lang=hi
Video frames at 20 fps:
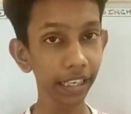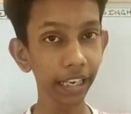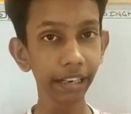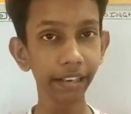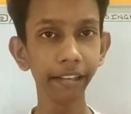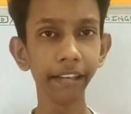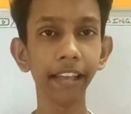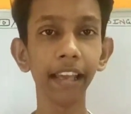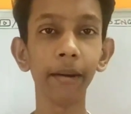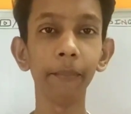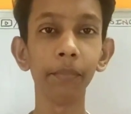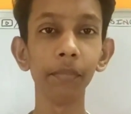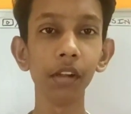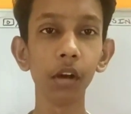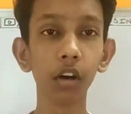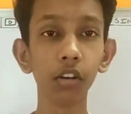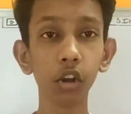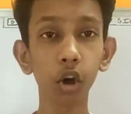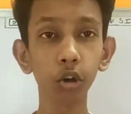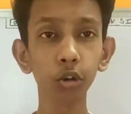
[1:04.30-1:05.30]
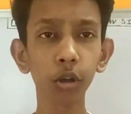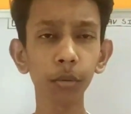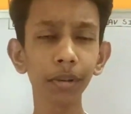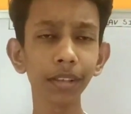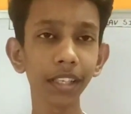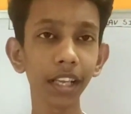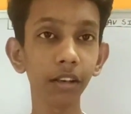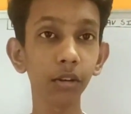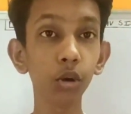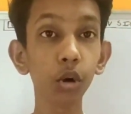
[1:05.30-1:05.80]
लिए ठीक है दो
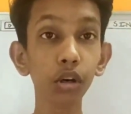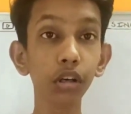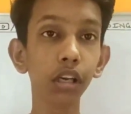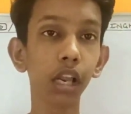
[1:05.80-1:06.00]
अनाउंसमेंट क्या दो